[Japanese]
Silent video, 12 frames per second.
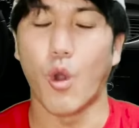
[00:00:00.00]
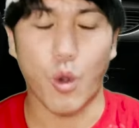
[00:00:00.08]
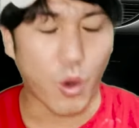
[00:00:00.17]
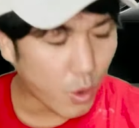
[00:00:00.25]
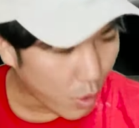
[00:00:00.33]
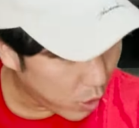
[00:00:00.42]

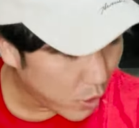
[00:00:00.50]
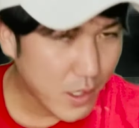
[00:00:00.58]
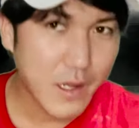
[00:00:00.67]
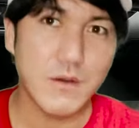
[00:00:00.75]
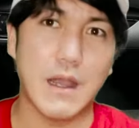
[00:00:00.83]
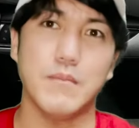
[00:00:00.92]
こ
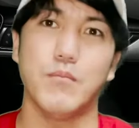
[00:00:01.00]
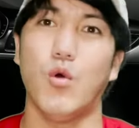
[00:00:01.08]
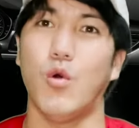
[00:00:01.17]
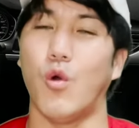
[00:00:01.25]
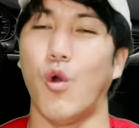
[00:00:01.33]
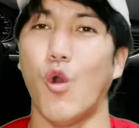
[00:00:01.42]
れは
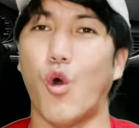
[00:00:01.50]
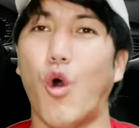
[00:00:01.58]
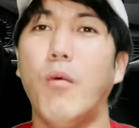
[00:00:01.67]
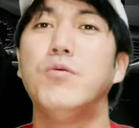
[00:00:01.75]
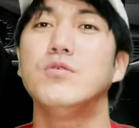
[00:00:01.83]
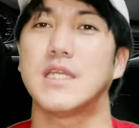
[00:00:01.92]
もう
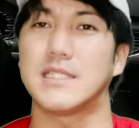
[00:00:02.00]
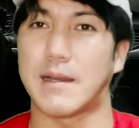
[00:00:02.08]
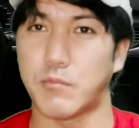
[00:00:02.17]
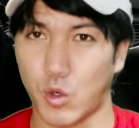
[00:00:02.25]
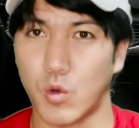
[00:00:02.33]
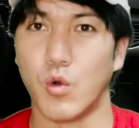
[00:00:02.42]
オブジェじゃん。
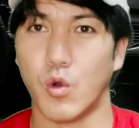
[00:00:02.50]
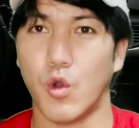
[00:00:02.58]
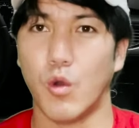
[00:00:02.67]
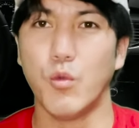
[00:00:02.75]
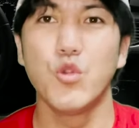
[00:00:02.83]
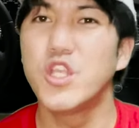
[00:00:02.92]

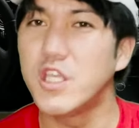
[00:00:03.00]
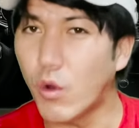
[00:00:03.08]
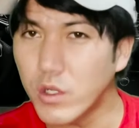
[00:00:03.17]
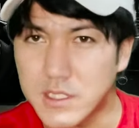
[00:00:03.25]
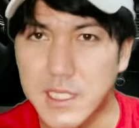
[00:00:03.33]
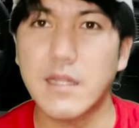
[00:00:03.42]
もう匂
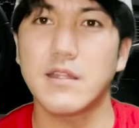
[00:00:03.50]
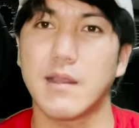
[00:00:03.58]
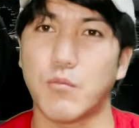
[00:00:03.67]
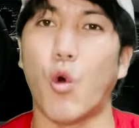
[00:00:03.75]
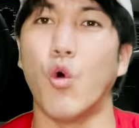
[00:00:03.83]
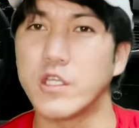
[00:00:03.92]
いせんで
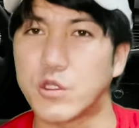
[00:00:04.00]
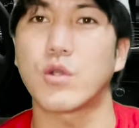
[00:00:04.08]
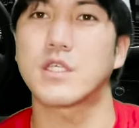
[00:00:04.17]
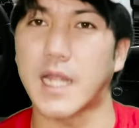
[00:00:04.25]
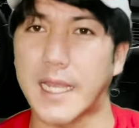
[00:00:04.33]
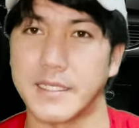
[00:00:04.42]
も置いと
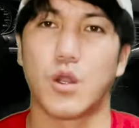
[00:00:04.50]
きたい。